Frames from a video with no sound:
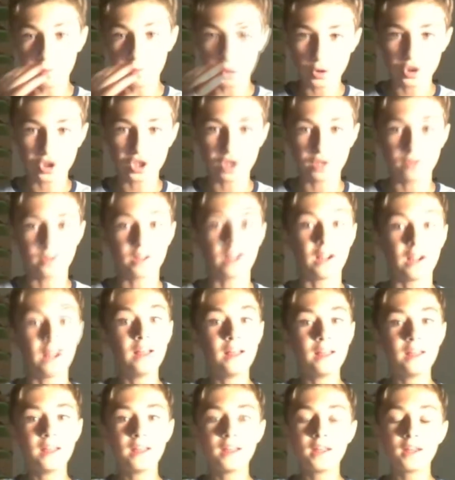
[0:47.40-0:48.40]
Polcevera.
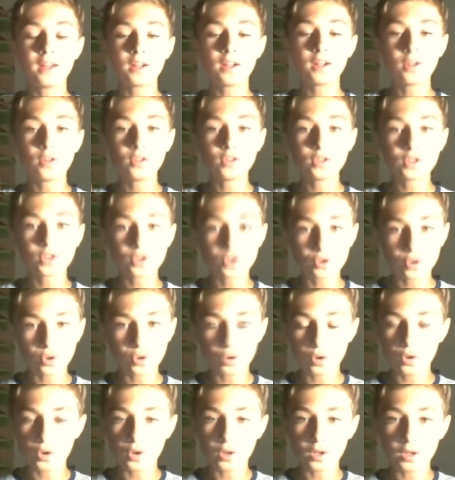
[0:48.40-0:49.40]
Con, so,
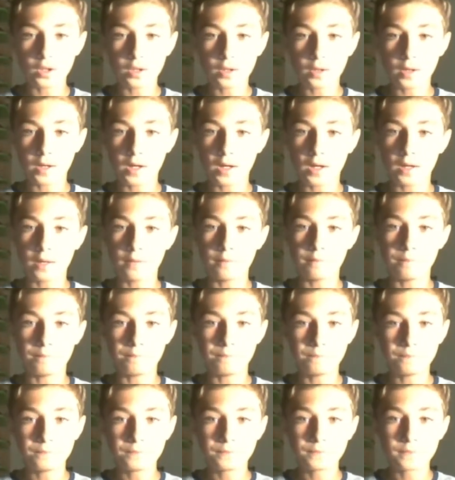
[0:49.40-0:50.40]
con um,